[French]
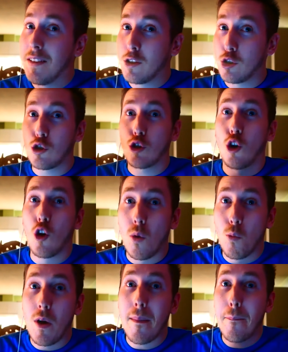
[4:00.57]
selon
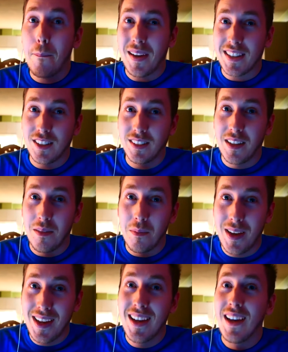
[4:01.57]
moi,
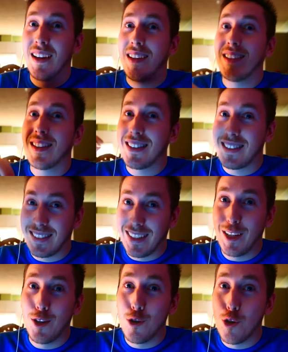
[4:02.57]
personnellement,
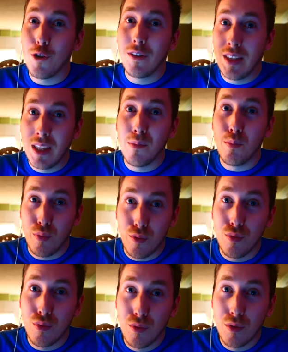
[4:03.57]
c'est le
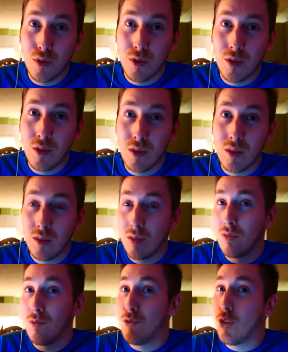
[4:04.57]
début
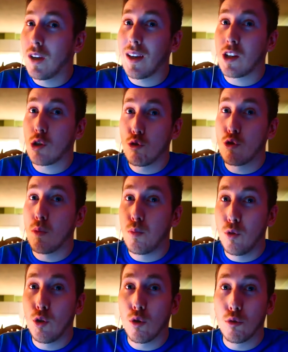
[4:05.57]
de quelque chose de
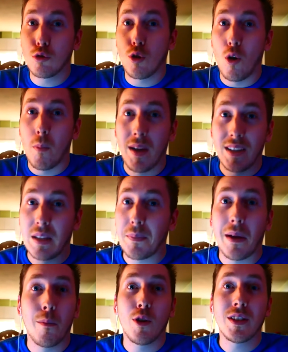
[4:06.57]
plus gros qu'on pense.
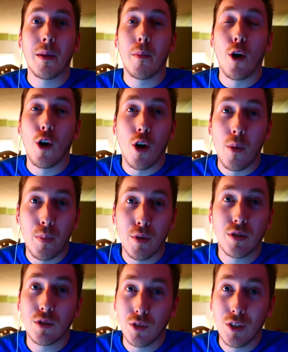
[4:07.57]
D'après moi, ça meurt pas,
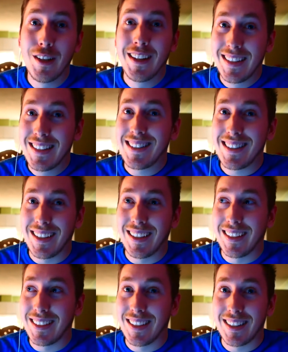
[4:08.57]
ça,
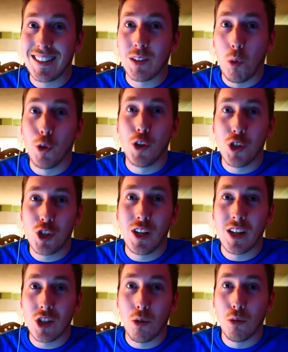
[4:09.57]
cette histoire de
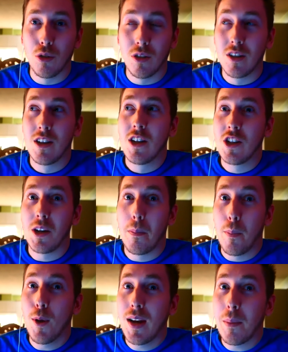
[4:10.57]
gilet jaune-là. J'ai
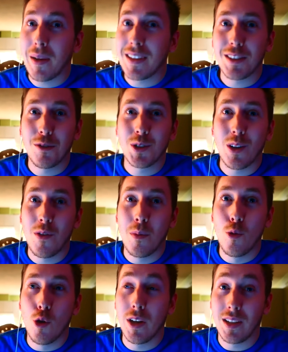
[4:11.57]
pas l'impression que ça va
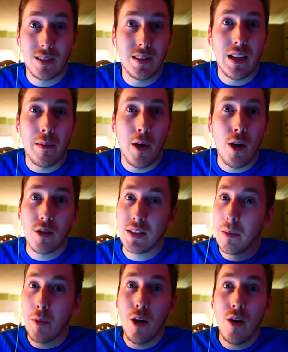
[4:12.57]
mourir. Si ça meurt,
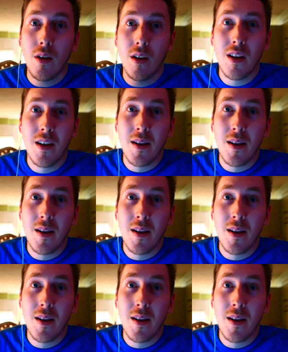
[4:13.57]
ça meurt.